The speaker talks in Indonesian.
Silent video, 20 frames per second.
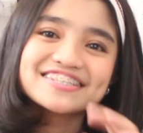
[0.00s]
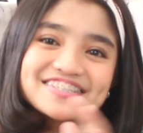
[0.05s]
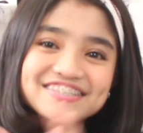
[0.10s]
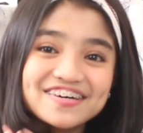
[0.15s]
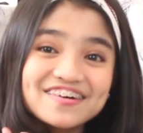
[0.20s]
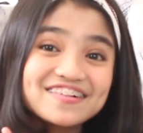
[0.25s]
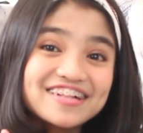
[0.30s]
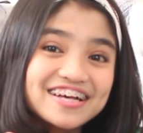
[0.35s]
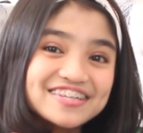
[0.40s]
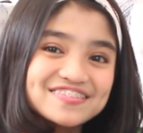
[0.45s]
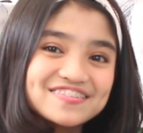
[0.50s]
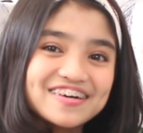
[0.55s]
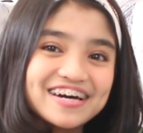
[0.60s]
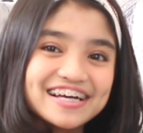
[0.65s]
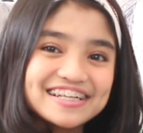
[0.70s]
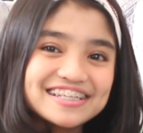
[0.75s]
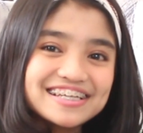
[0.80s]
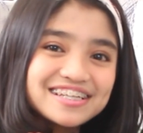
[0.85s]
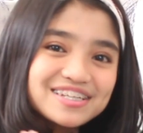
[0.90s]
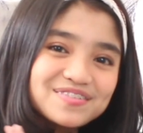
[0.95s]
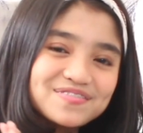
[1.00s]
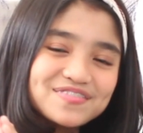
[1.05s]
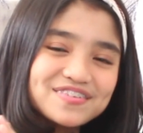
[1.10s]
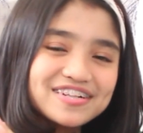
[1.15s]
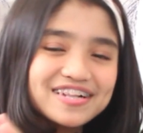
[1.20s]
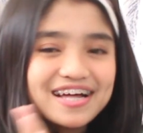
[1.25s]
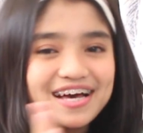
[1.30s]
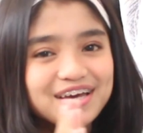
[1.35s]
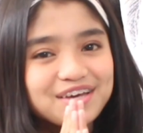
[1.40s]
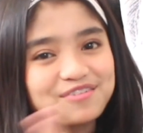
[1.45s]
So langsung aja
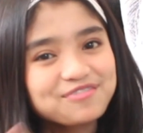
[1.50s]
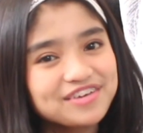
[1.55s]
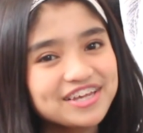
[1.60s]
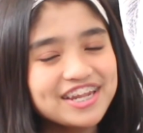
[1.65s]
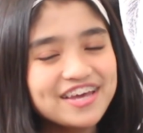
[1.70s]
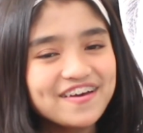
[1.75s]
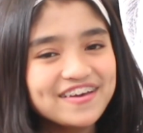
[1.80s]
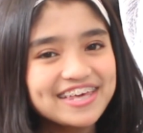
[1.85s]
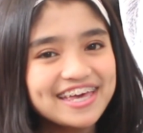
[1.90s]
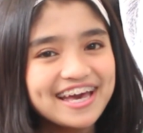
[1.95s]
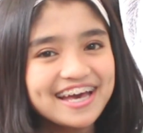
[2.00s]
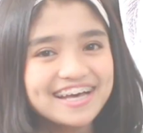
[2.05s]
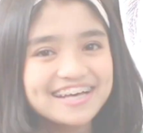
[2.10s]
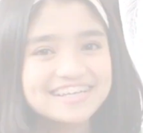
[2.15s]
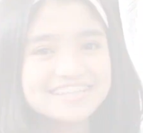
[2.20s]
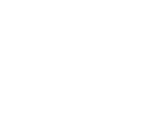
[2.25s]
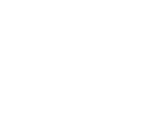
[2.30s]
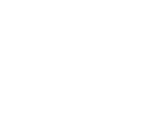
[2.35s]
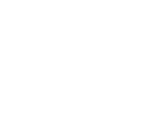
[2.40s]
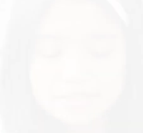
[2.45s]
dimulai videonya.